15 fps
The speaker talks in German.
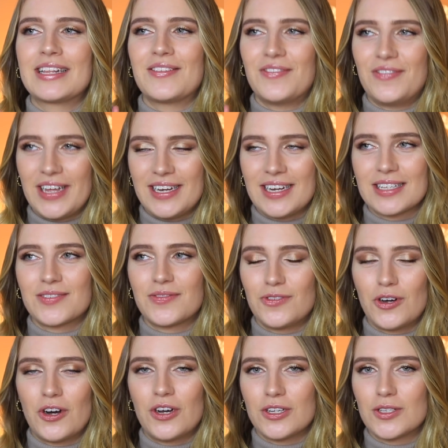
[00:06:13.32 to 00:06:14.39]
wenn das
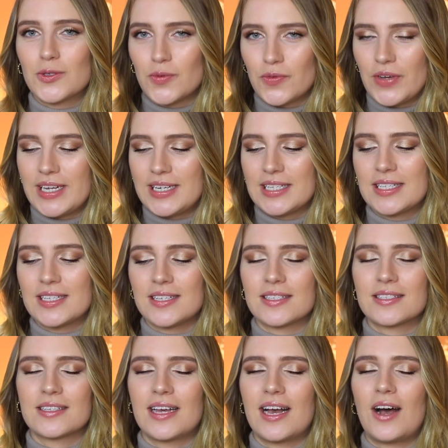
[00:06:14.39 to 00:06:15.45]
für euch zu fettig
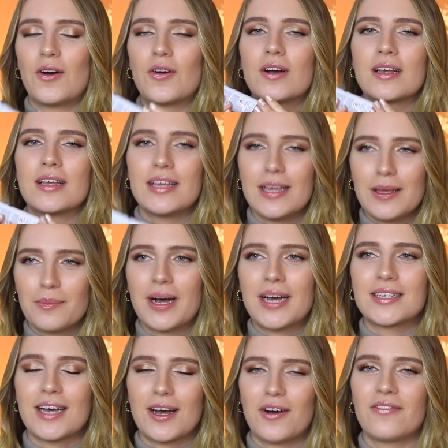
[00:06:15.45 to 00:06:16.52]
ist, auch immer
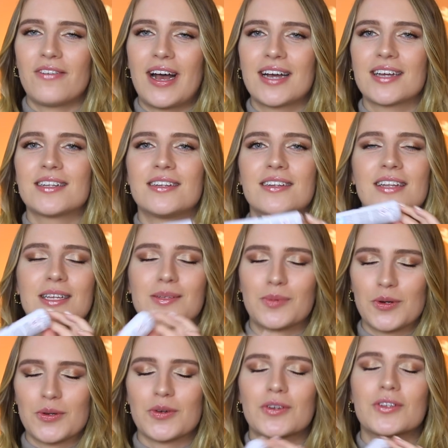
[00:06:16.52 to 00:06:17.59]
darauf achten, das
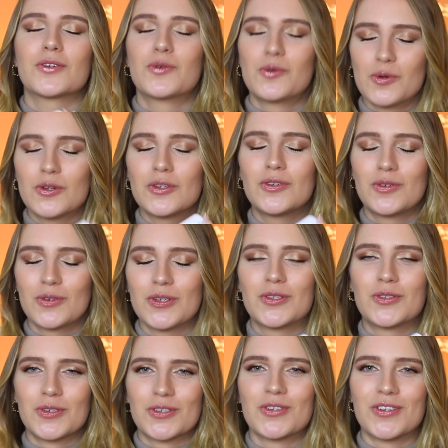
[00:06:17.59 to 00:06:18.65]
Produkt gut
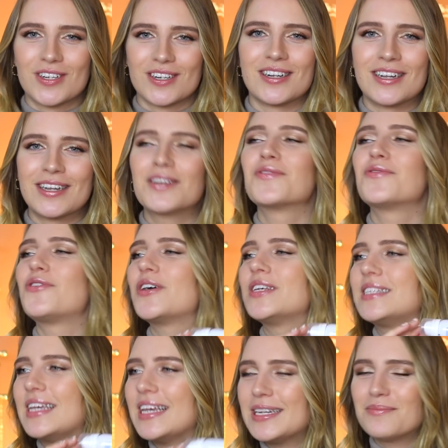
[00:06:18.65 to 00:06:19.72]
durchzuschütteln. Vor
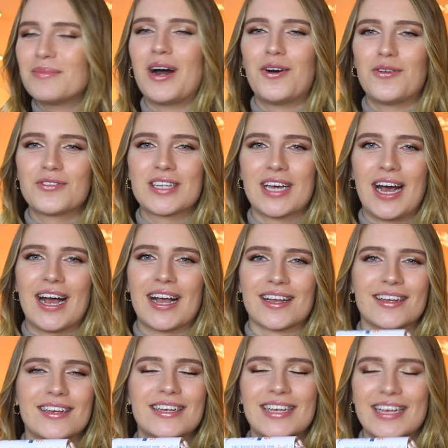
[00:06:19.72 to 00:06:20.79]
jedem
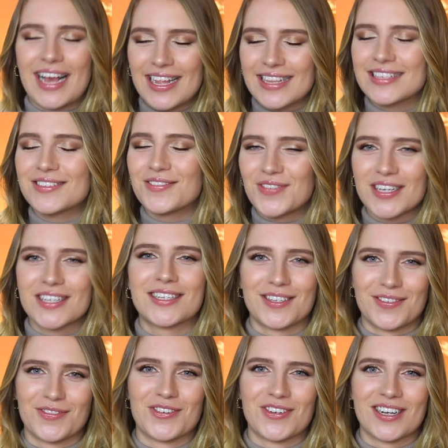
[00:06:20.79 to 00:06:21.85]
Auftragen ganz
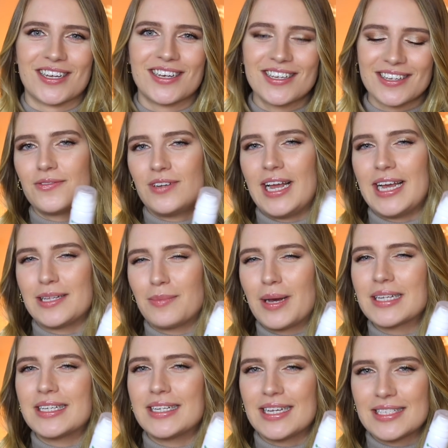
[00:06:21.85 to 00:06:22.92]
wichtig, wirklich. Vielleicht
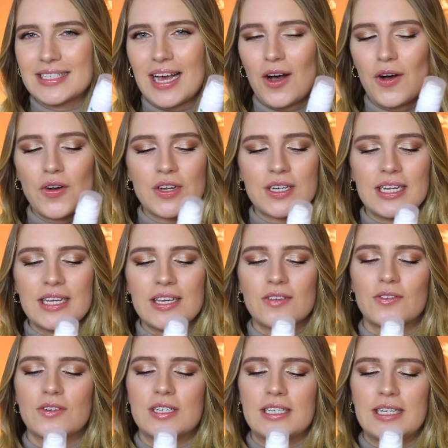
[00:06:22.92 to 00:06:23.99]
macht ihr das ja auch nicht
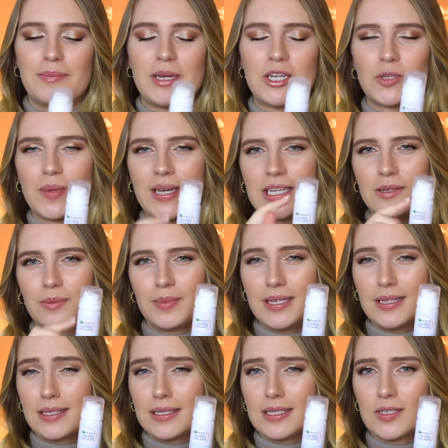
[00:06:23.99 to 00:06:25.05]
und dementsprechend
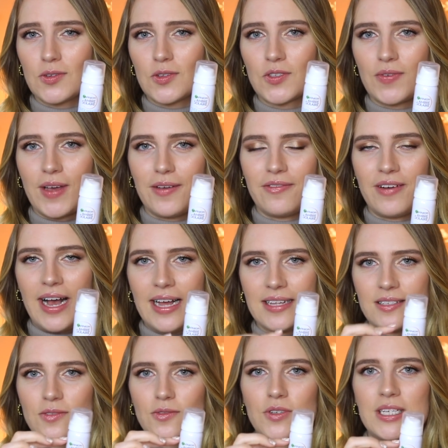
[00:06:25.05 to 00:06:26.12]
bilden sich so zwei
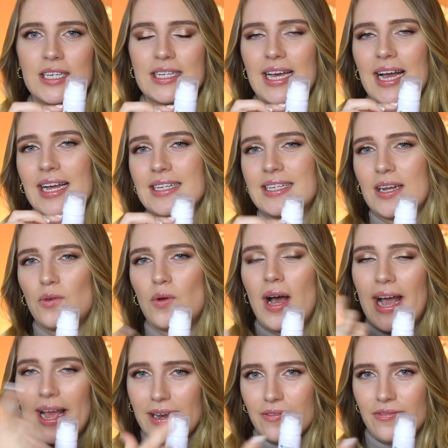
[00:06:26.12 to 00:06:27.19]
Phasen und ihr tragt dann
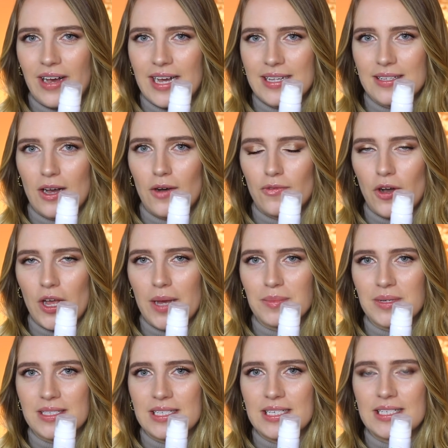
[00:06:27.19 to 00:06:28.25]
nur eine Phase auf eurem
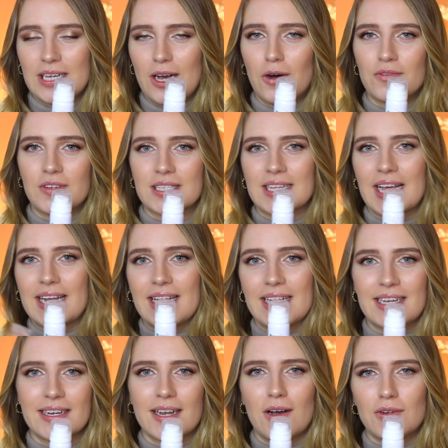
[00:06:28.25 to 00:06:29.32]
Gesicht auf. Das kann
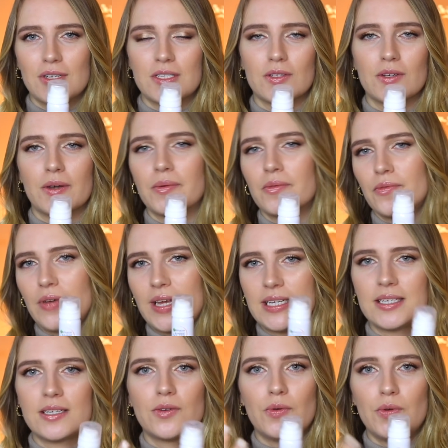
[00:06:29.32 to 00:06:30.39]
dann genau diese
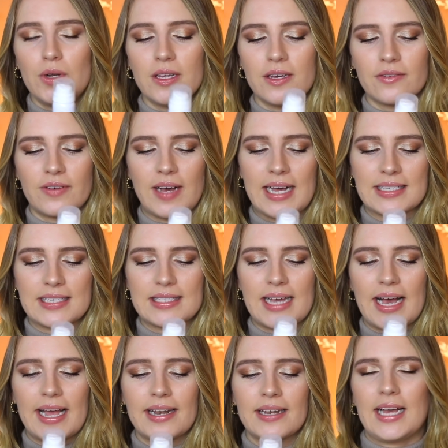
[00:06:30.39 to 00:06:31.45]
fettige, ölige Phase
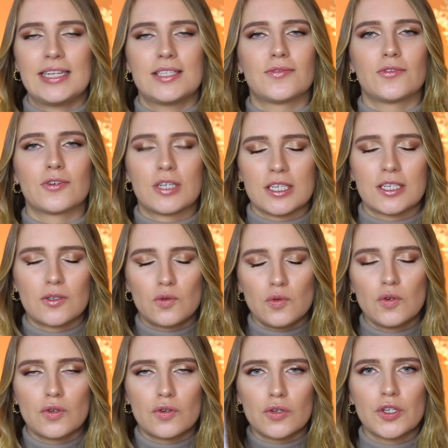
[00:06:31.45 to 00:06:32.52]
sein. Also wirklich
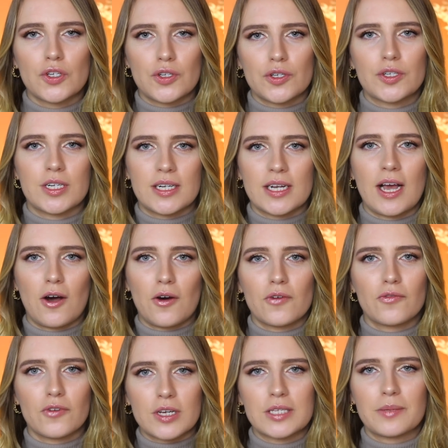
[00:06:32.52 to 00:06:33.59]
gut durchschütteln,
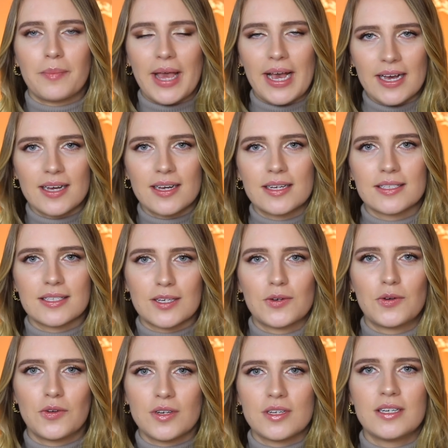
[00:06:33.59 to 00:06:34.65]
auch wirklich mehrere
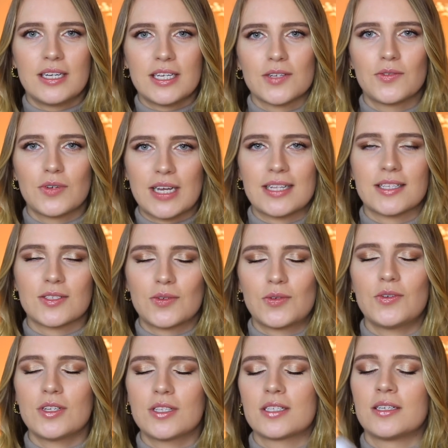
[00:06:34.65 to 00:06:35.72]
Sekunden, nicht nur ganz
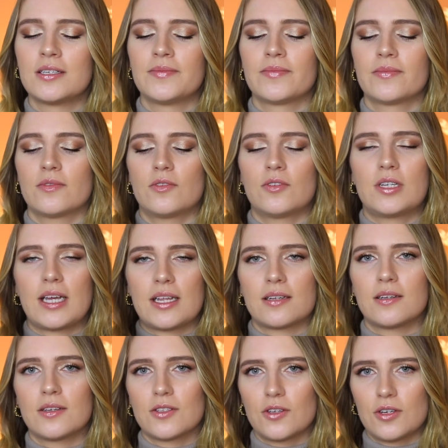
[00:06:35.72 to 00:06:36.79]
kurz. Und
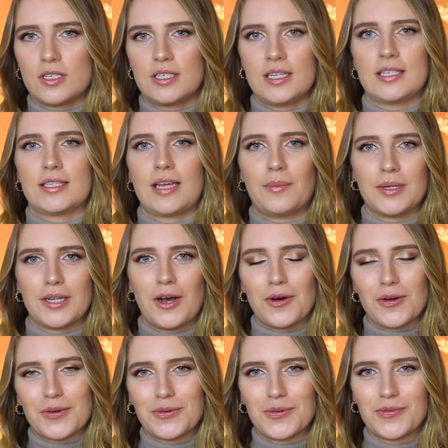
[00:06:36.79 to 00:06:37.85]
dann sollte das damit
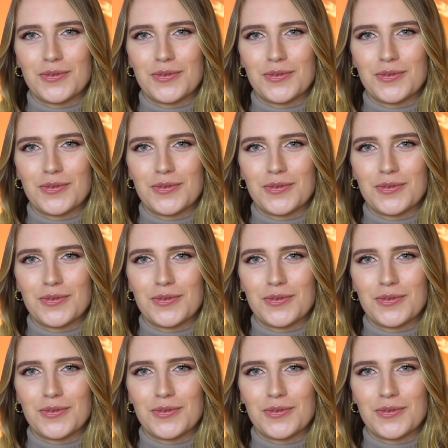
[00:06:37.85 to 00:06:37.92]
auch gut